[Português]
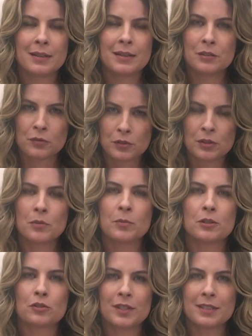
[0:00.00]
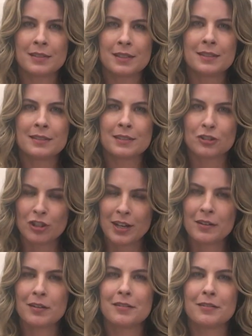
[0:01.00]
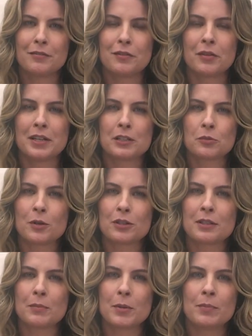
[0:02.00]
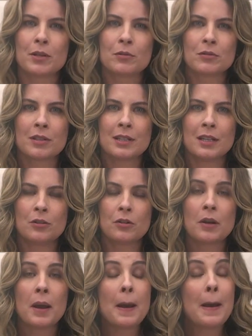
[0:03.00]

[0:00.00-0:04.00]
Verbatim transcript: isso você não pode fazer, você já viu a resposta para a pergunta anterior,